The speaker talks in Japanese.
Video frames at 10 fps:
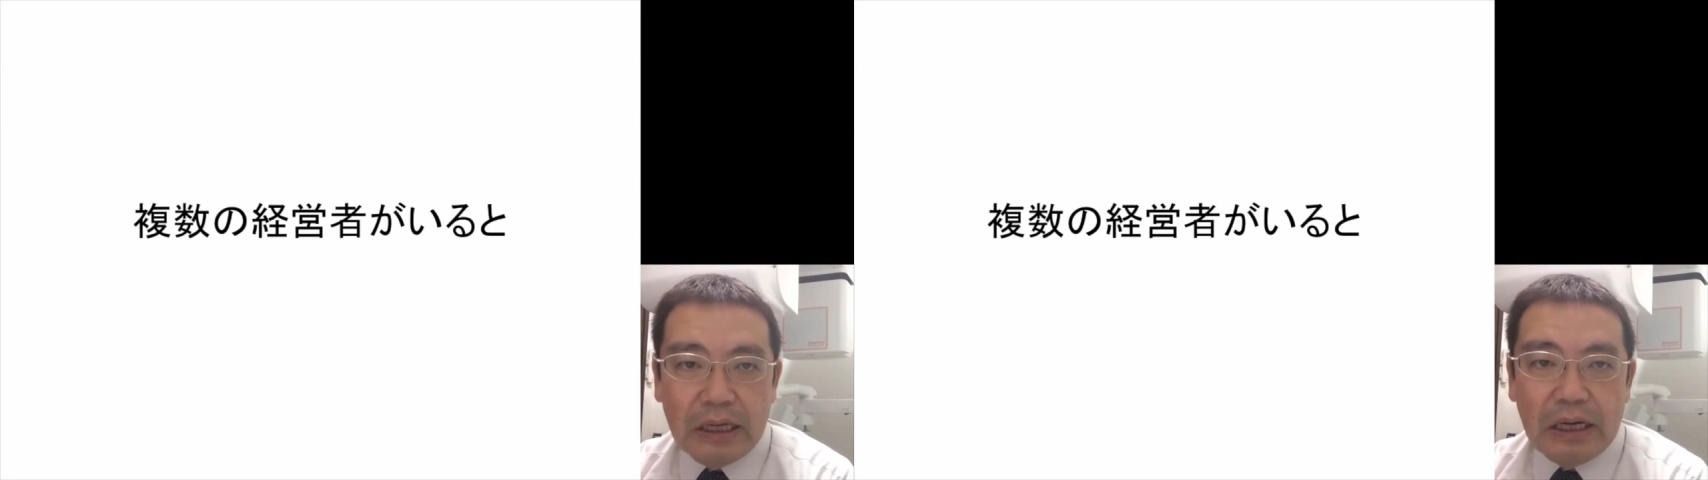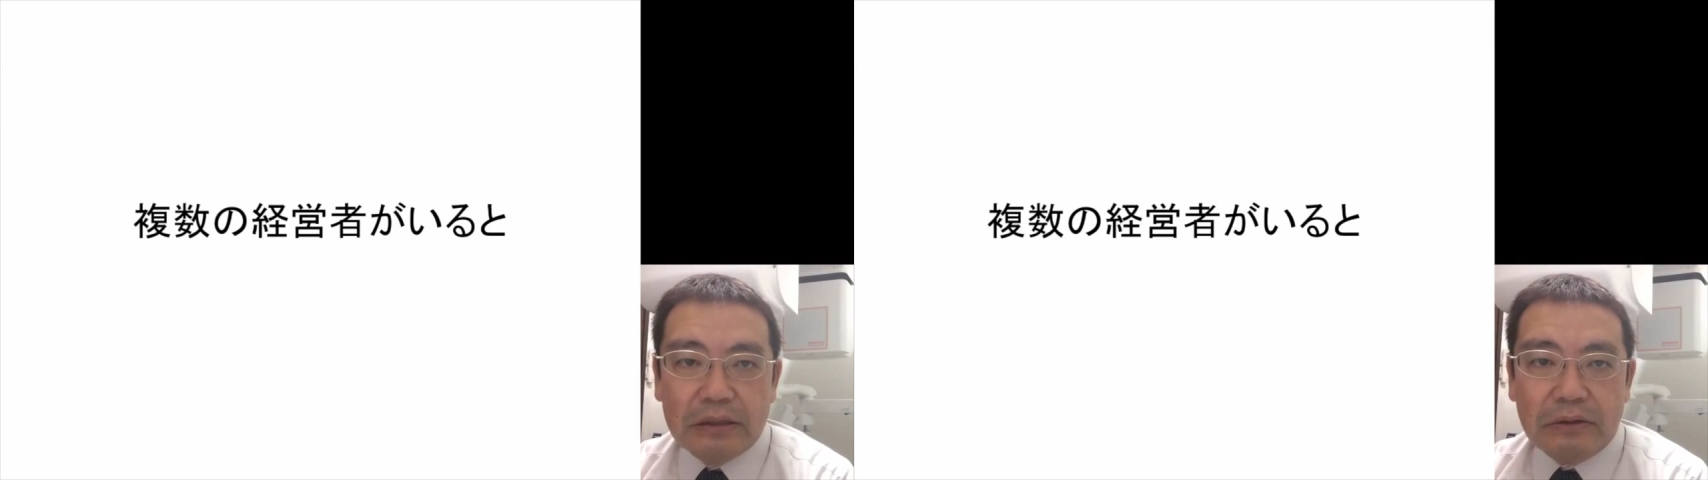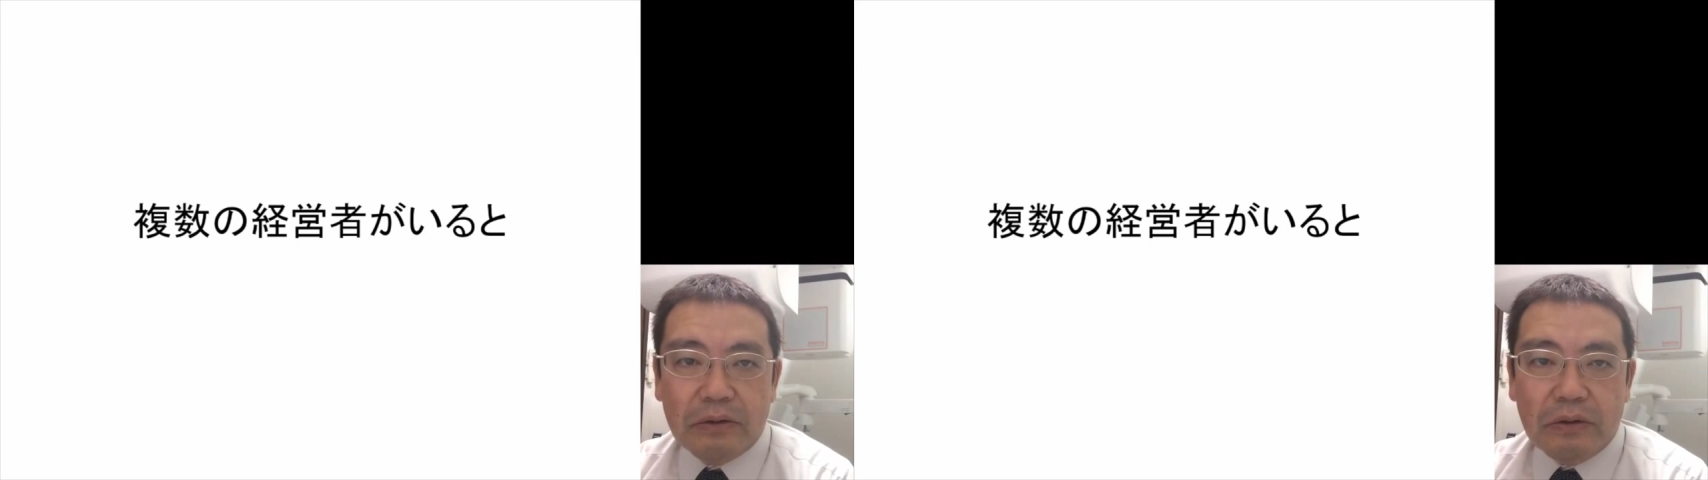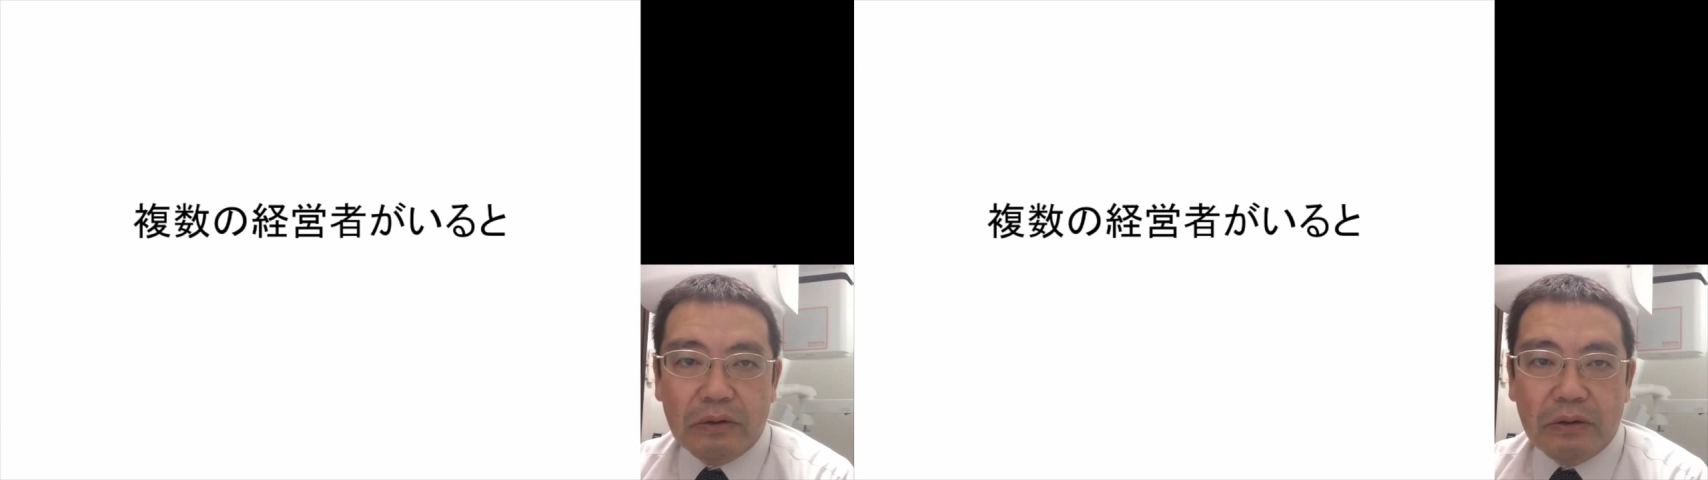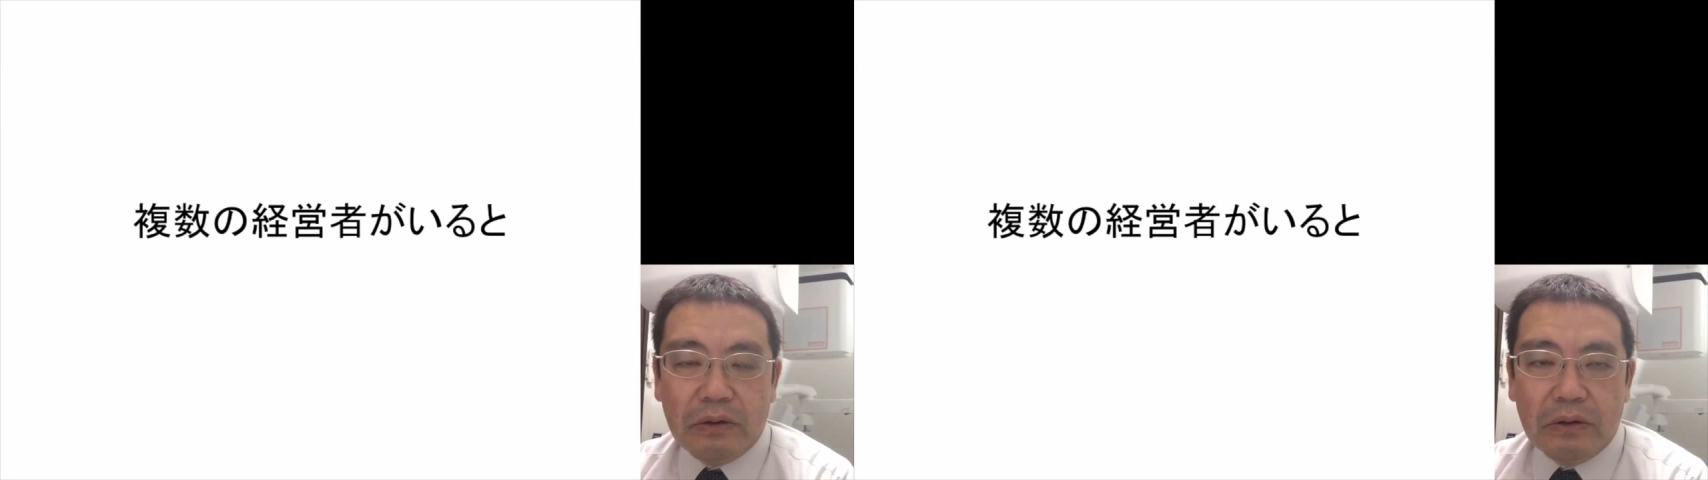あ
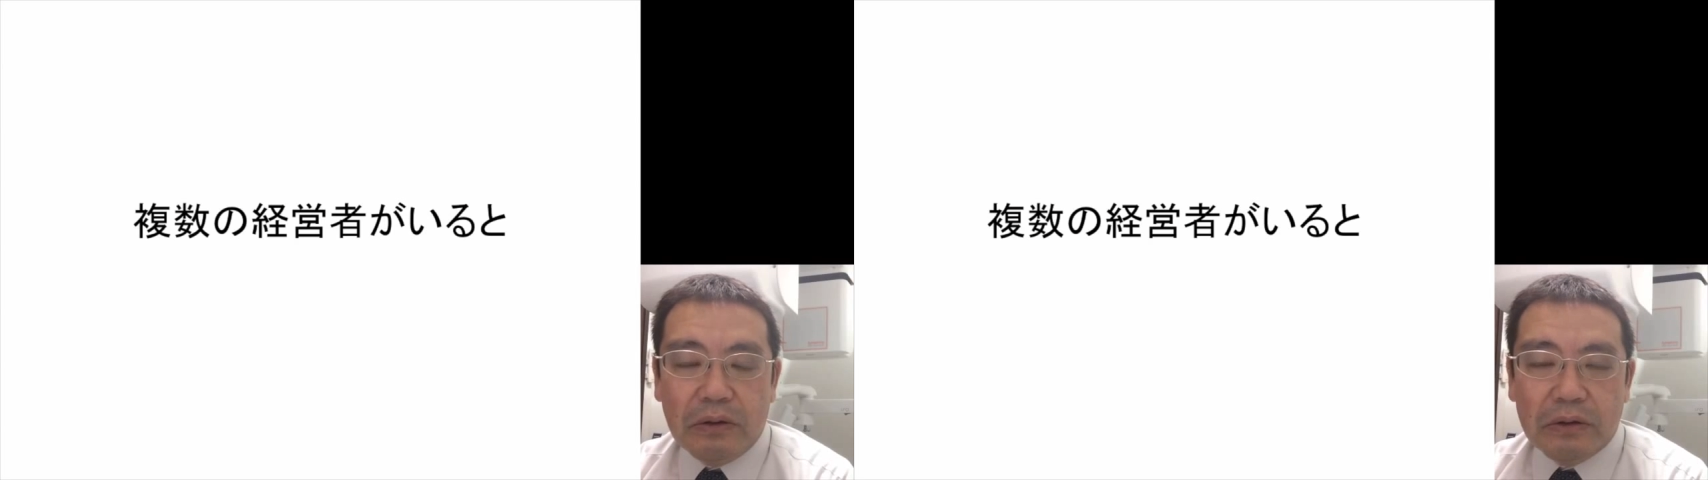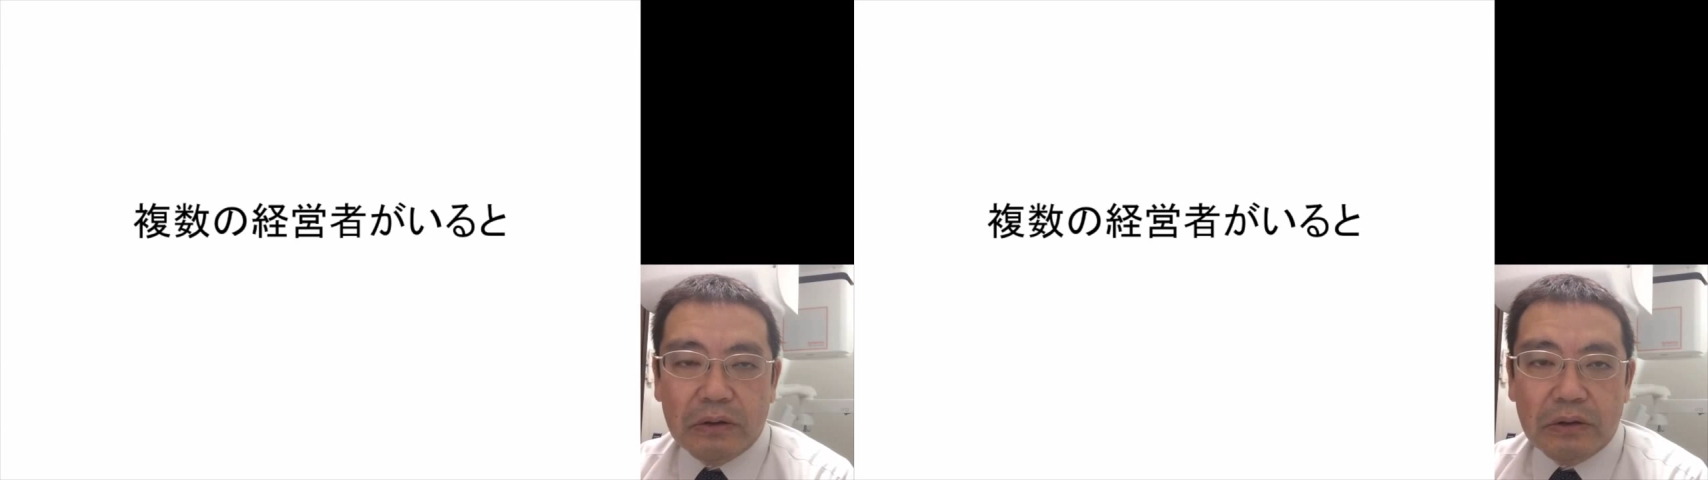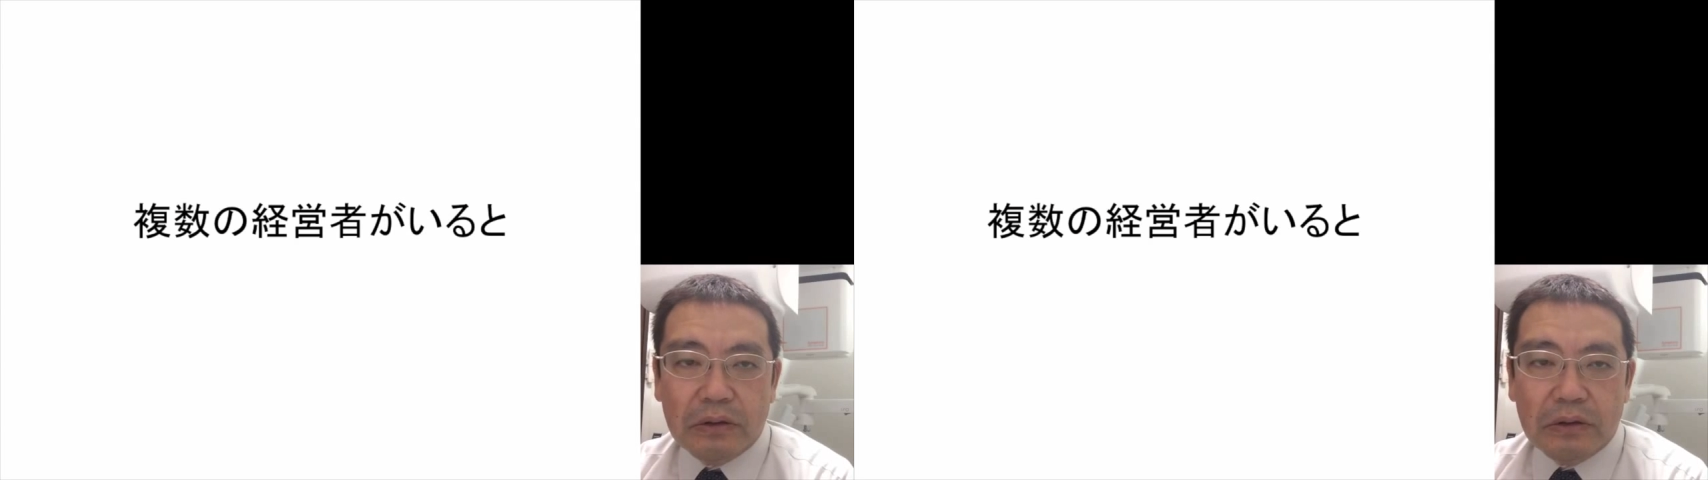の、